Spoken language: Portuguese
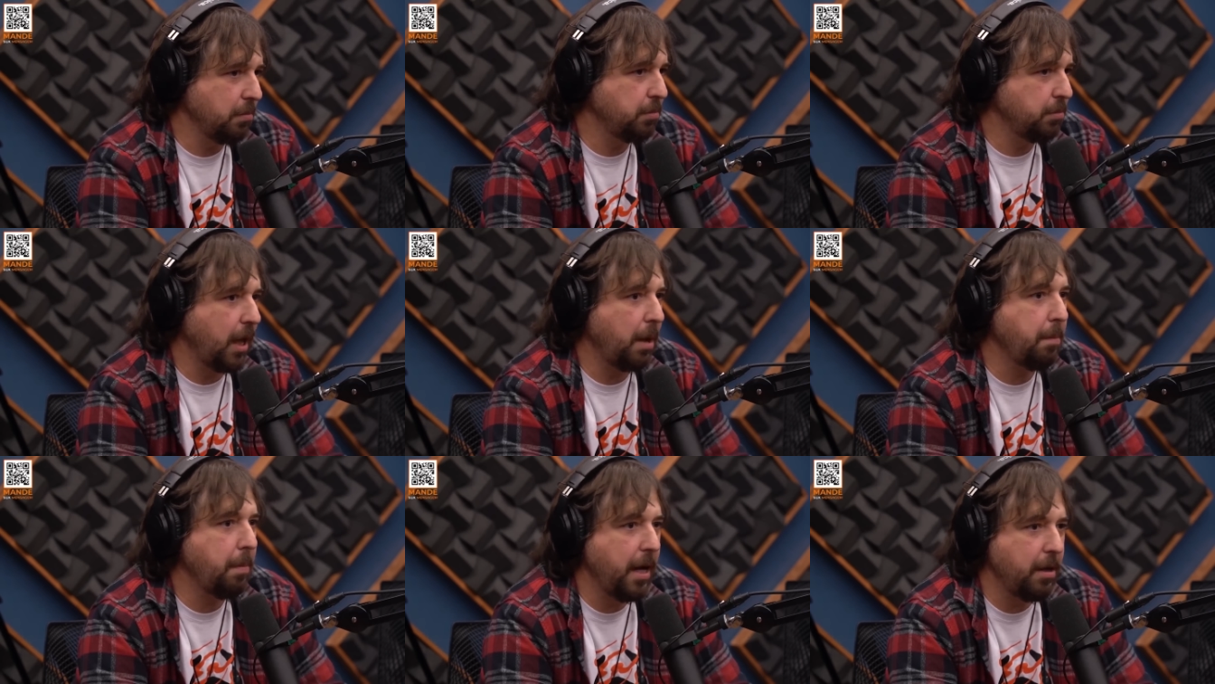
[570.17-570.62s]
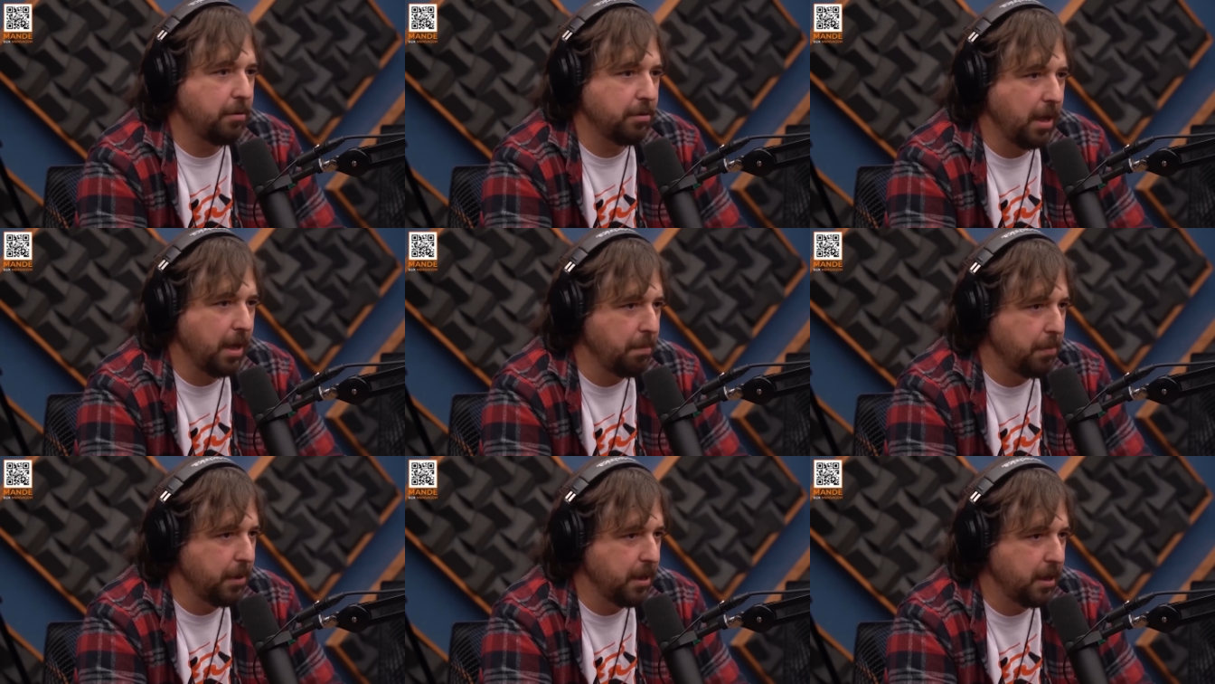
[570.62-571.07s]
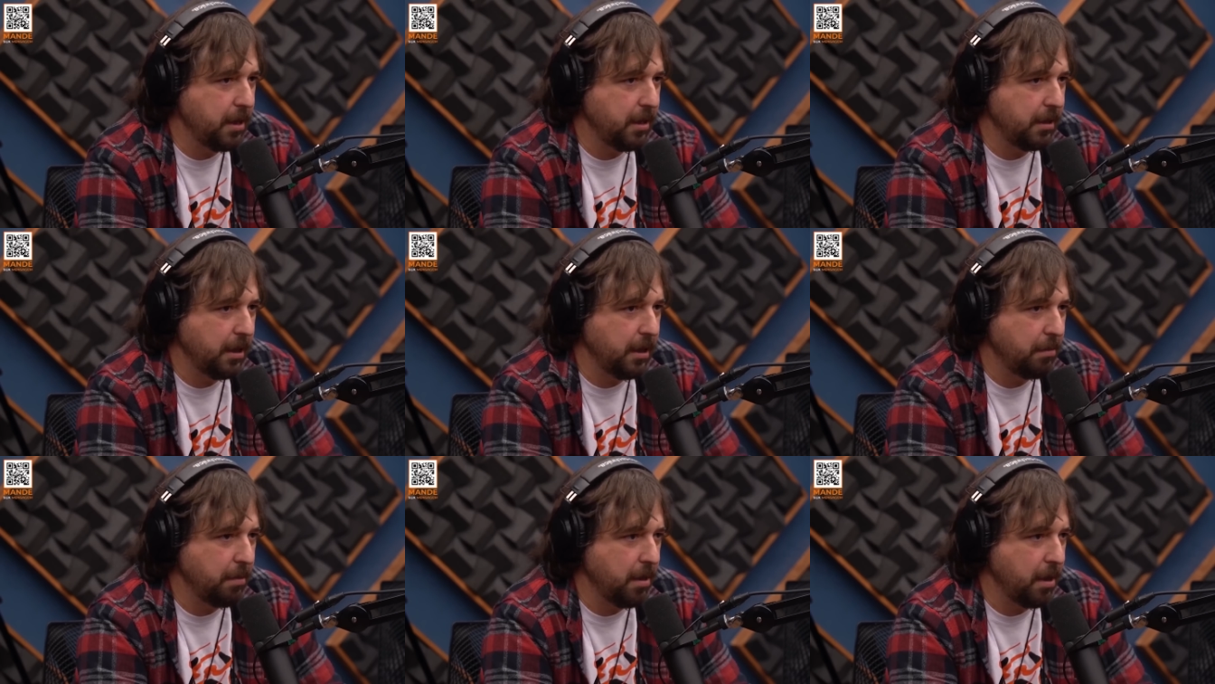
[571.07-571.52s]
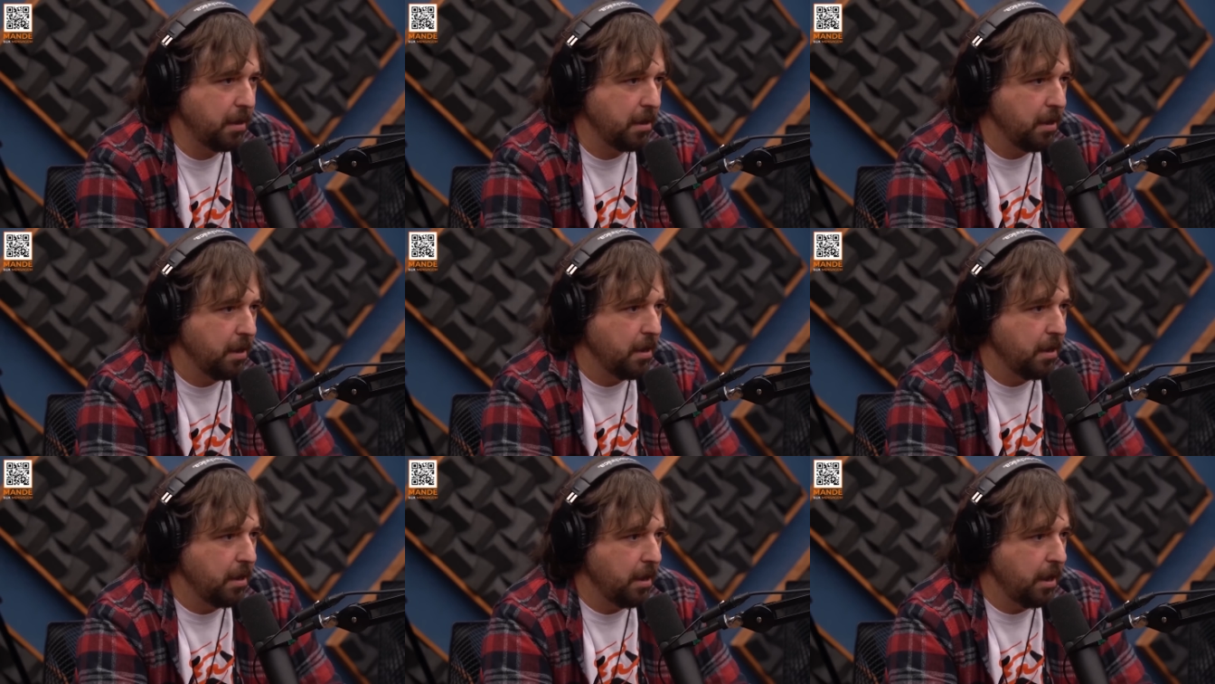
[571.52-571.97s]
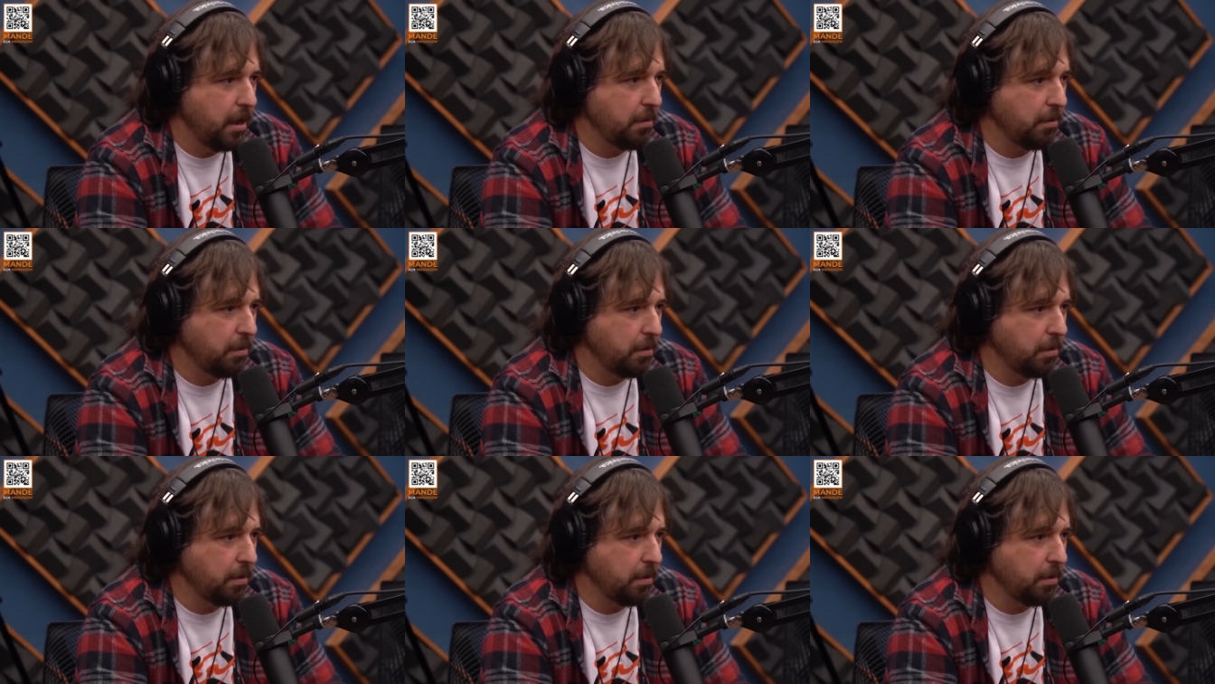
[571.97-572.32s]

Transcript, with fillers: trabalho da banda, é,